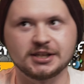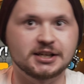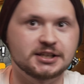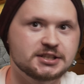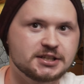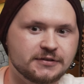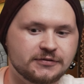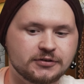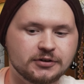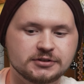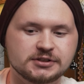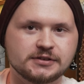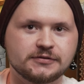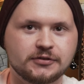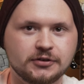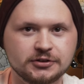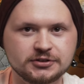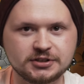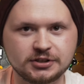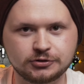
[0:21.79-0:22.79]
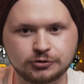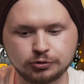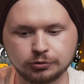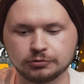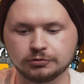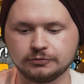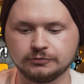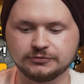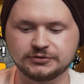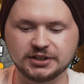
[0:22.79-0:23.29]
A gdzie wchodzę? Wchodzę
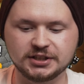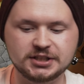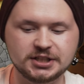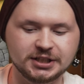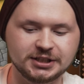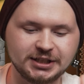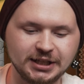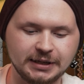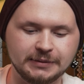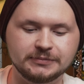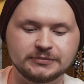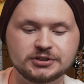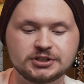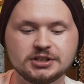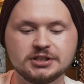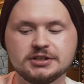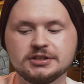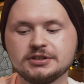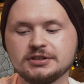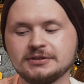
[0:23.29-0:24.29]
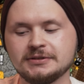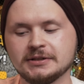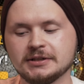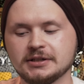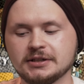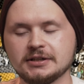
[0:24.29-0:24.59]
tu, w sensie tam, czyli